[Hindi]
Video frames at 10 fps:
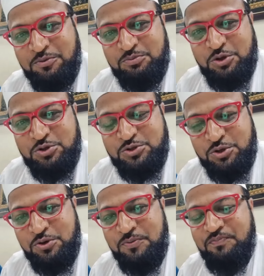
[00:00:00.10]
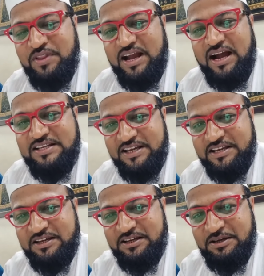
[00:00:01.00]
दोस्तों आज
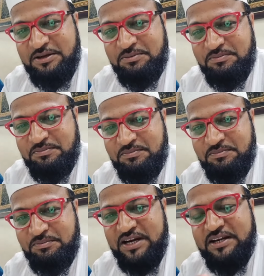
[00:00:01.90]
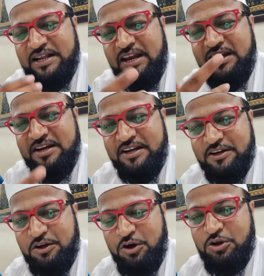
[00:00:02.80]
एक बड़ी
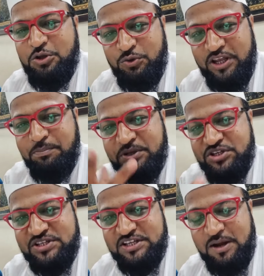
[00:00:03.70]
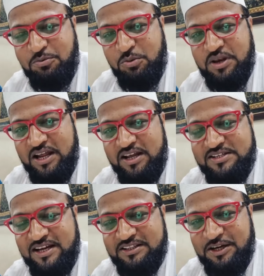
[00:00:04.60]
टैलेंटेड और यूनिक बच्ची से आपको
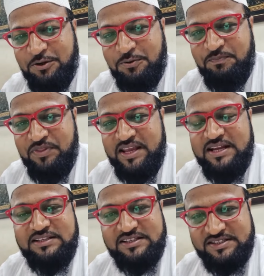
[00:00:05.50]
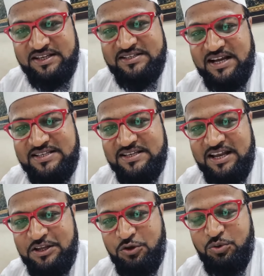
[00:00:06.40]
मिलाना चाहता हूं जिसने सात
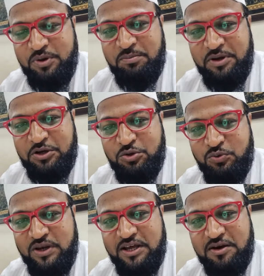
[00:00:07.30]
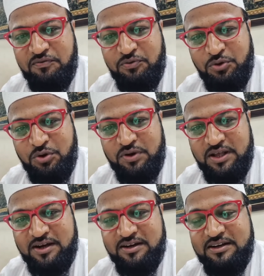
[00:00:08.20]
साल की उम्र में टू व्हीलर फोर
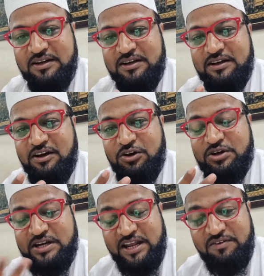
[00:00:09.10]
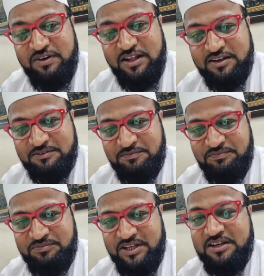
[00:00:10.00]
व्हीलर और टेन व्हीलर
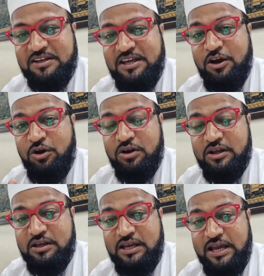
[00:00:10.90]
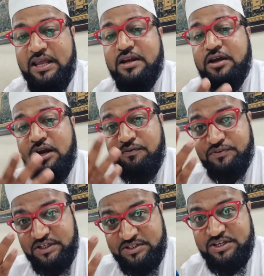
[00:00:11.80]
तक की और
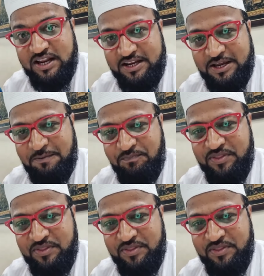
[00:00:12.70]
एयरक्राफ्ट तक चलाई है